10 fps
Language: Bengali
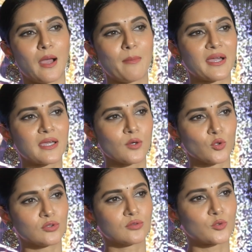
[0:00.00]
আমাকে
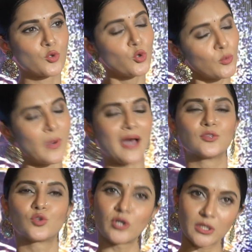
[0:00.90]
খুব
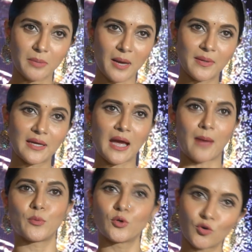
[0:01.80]
আন্তরিকভাবে
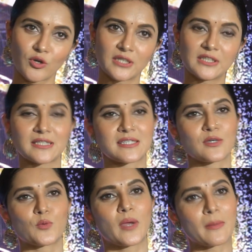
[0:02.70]
আপন করে
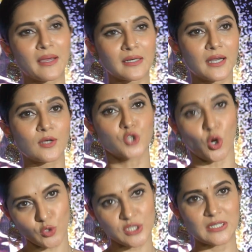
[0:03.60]
নিয়েছে ওপার বাংলার
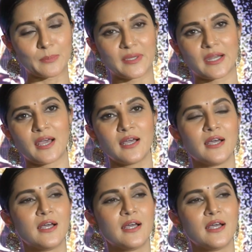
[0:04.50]
সহশিল্পীরা